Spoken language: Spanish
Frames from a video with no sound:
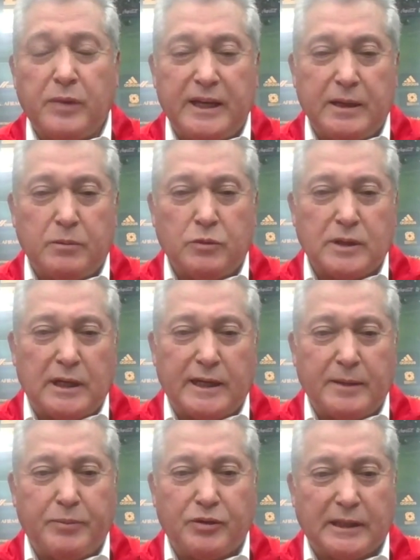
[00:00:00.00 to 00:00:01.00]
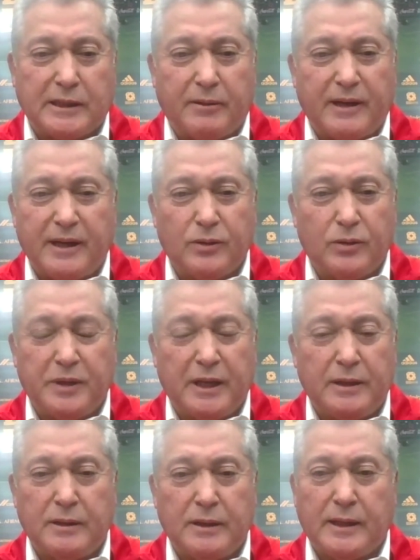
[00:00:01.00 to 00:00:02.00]
veíamos que el equipo está trabajando
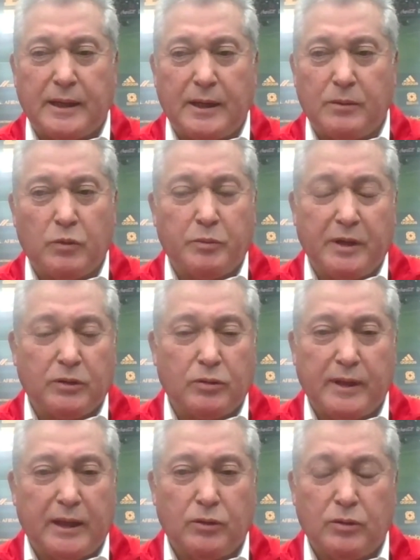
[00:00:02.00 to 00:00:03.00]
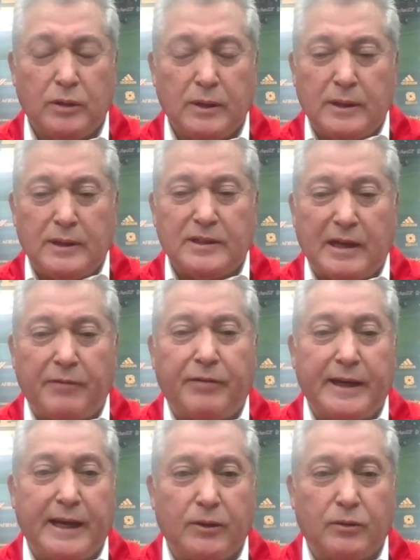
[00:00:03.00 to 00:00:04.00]
bien y que en un momento dado se ha
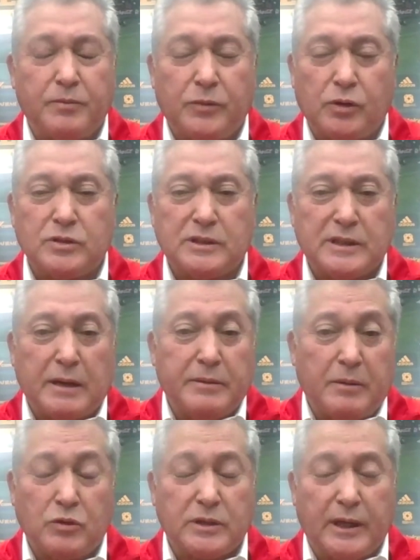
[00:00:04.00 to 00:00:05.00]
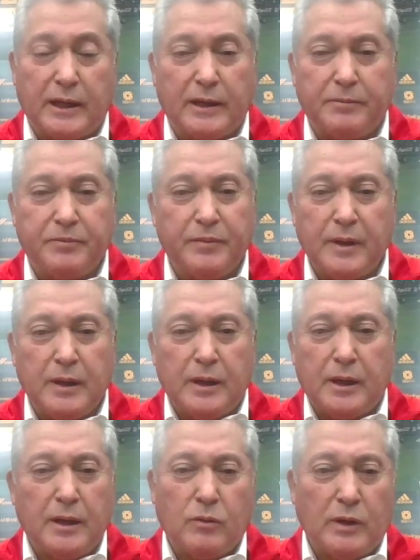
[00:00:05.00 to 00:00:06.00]
fallado. Entonces sabíamos que
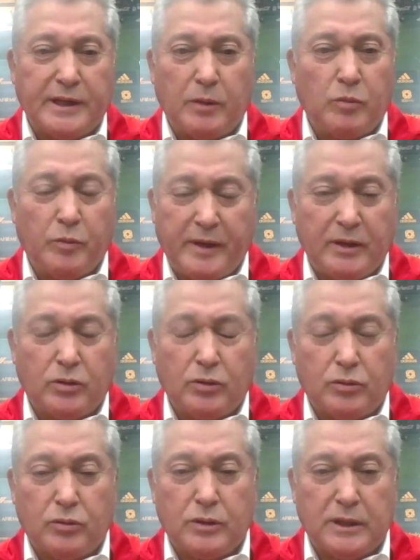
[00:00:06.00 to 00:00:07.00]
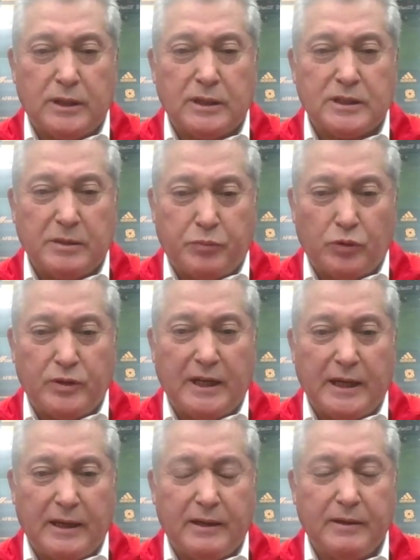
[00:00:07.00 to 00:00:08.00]
en cualquier momento eh, se
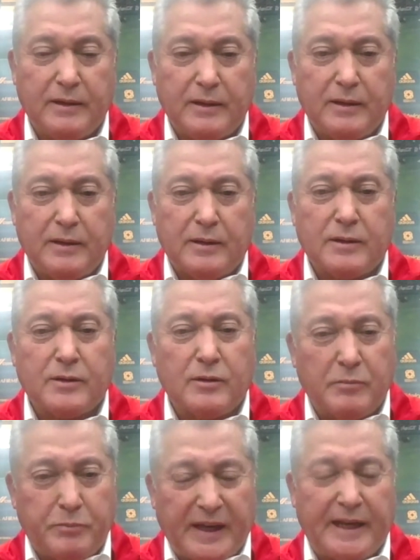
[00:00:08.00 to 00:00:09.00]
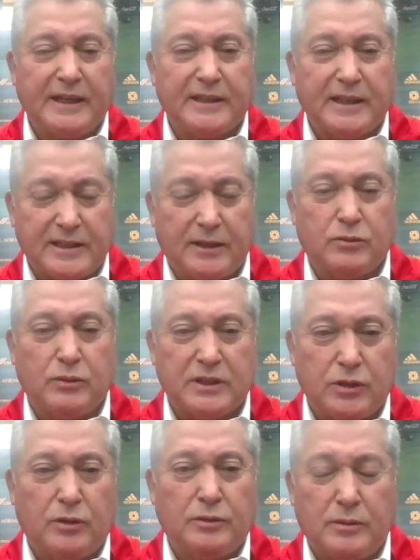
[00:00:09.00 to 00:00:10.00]
podía romper esa
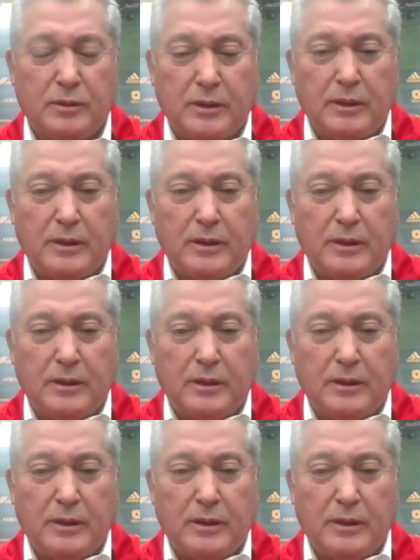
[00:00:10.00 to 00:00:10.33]
situación.